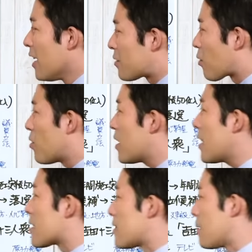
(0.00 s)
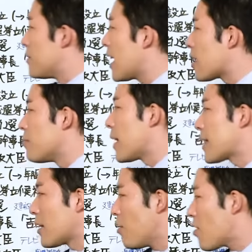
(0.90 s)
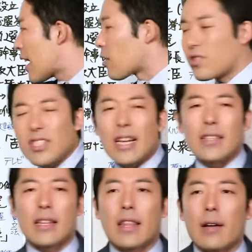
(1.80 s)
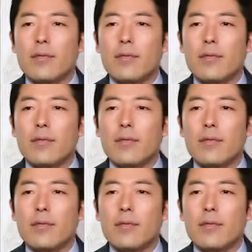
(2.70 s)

そこでですね、村で生まれた農家の次男だった。